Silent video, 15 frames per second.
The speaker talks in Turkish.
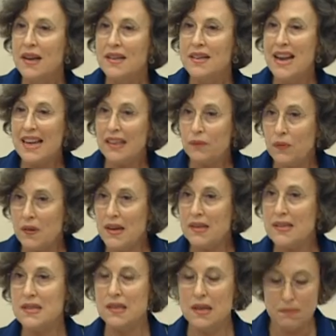
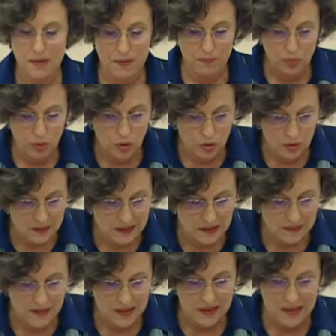Netflix gibi, Blue
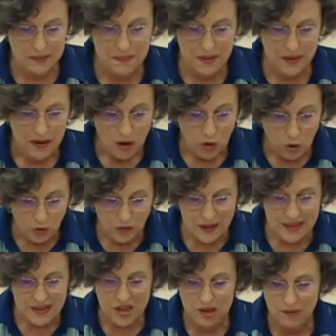TV gibi
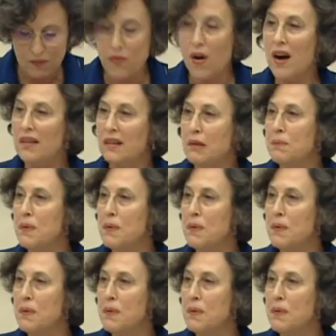onlar için farklı